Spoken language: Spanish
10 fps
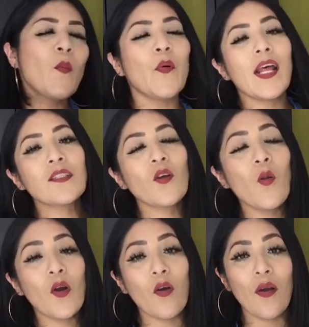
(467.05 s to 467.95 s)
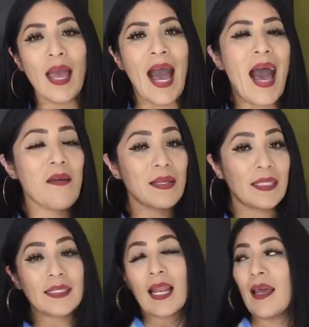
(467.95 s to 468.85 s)
Por eso luego hay
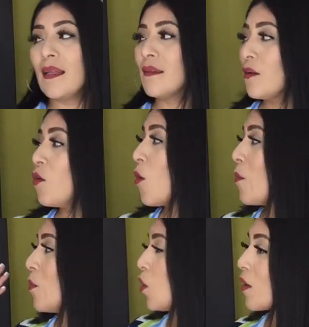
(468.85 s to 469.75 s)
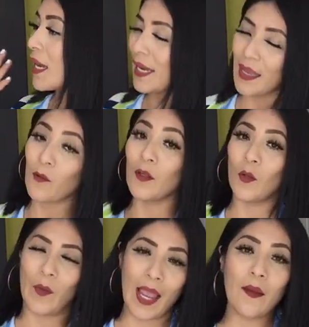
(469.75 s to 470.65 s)
veces que la gente no, no cree
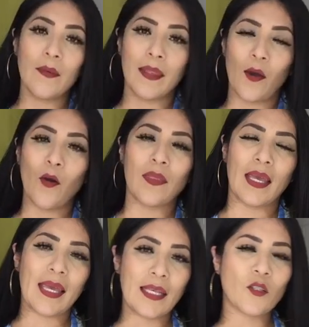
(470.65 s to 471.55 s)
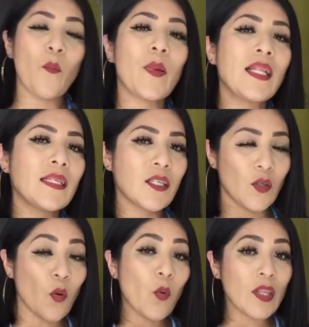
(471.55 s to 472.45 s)
cuando vea el video de que son prendas que
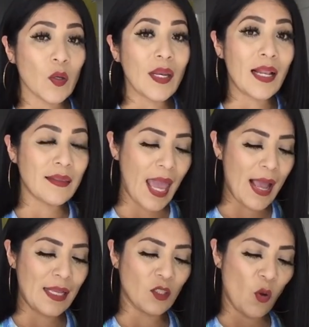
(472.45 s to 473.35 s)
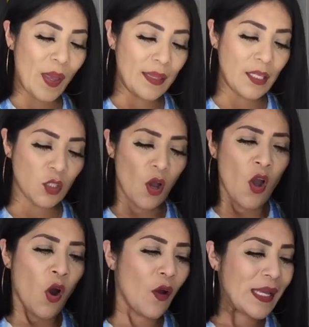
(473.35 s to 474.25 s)
yo encuentro en el tianguis o me han dicho,
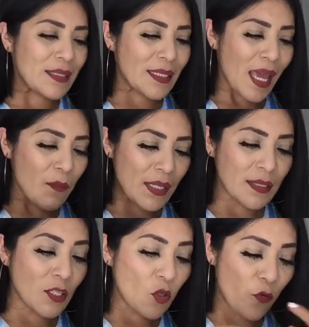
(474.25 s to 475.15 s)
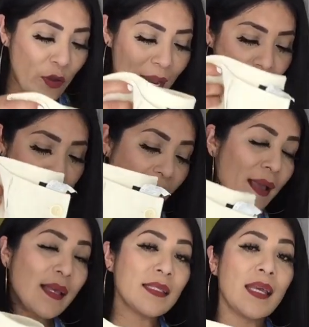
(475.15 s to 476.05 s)
oye es que es que yo fui al
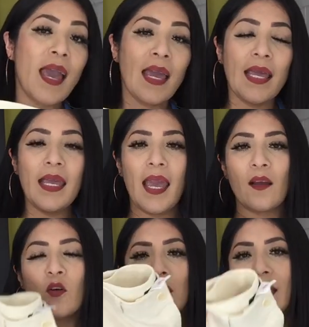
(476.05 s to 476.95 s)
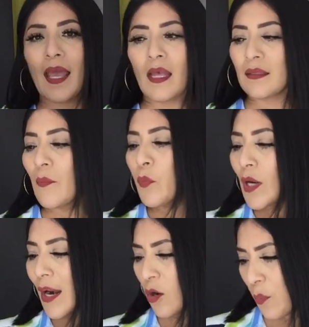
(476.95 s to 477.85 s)
tianguis y encontré este
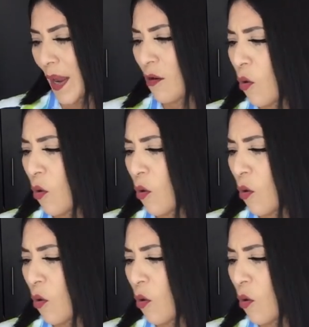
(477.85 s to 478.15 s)
pura ropa y